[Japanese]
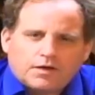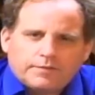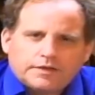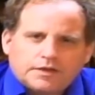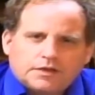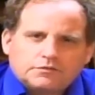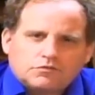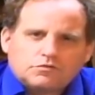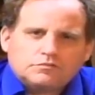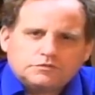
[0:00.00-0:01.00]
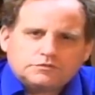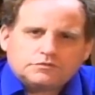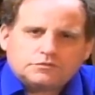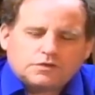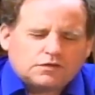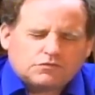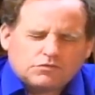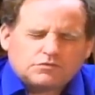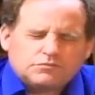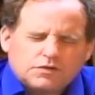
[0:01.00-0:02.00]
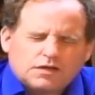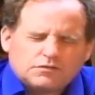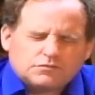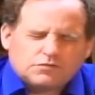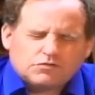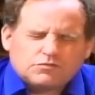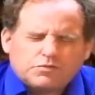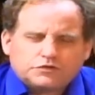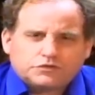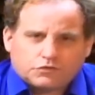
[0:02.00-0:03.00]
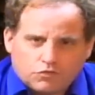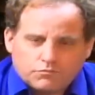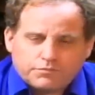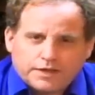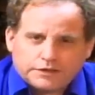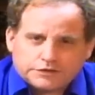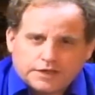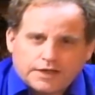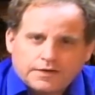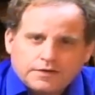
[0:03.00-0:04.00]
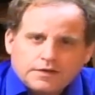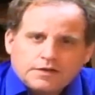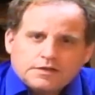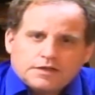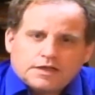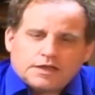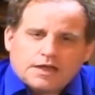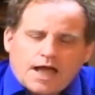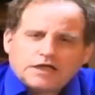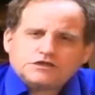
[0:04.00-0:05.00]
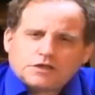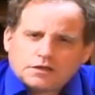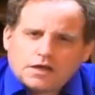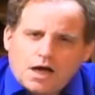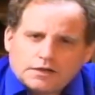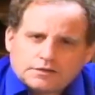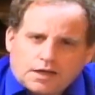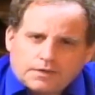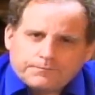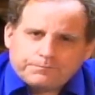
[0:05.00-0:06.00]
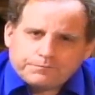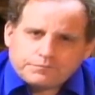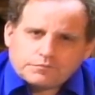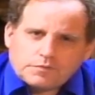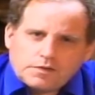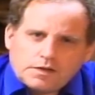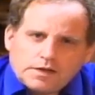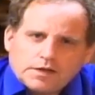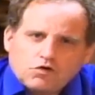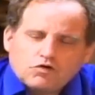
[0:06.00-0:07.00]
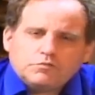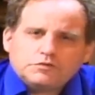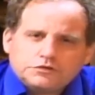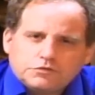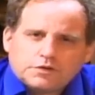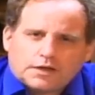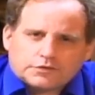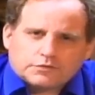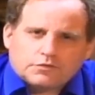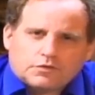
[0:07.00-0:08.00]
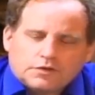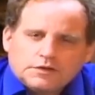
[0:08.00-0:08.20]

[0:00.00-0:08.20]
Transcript: メリカの国防庁のホームページで、アシュタン・カーター、国防長官と